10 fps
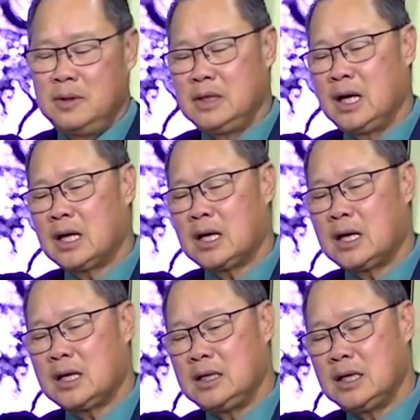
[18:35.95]
bây giờ
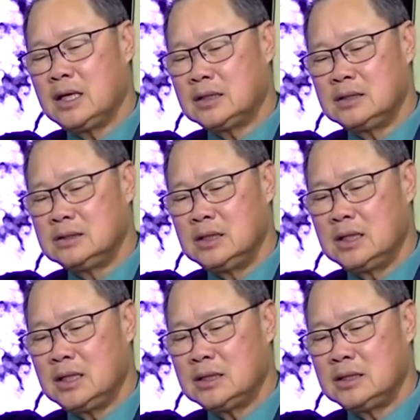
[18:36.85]
những cái
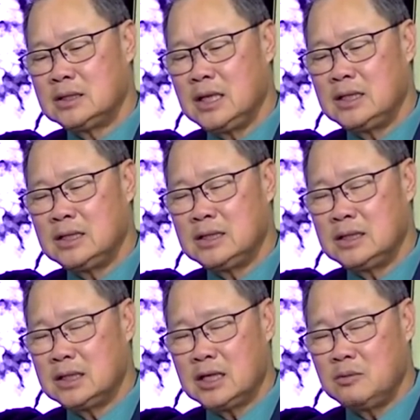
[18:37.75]
những cái chương trình những,
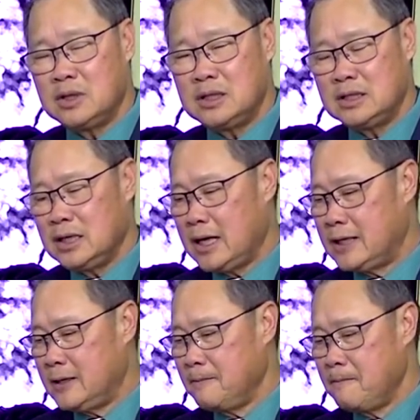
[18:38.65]
những cái công trình như thế
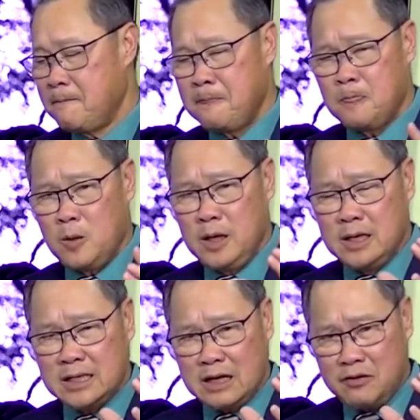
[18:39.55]
này đó
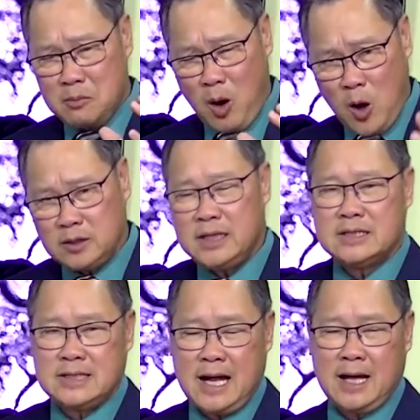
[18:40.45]
thì người ta phải bỏ
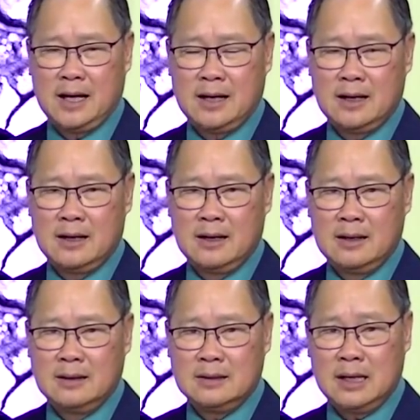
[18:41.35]
tiền ra
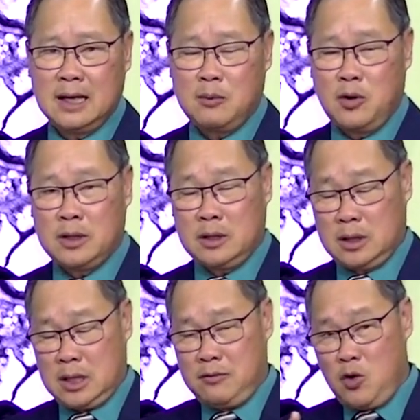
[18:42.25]
tức là một
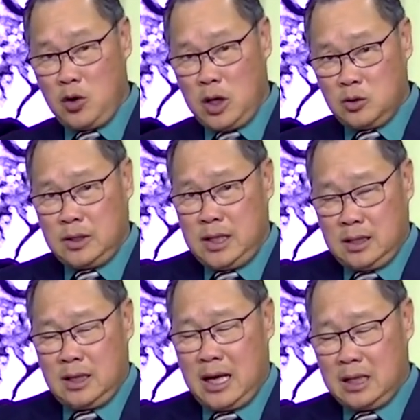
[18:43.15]
cái vốn đầu
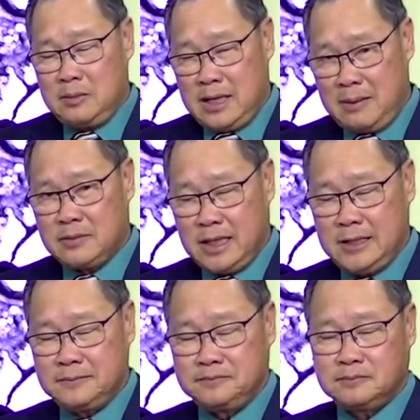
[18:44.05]
tiên nó đã là 15
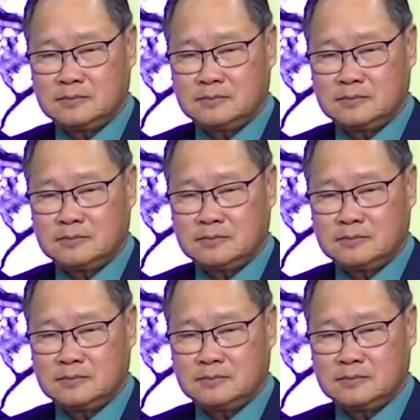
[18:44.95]
tỷ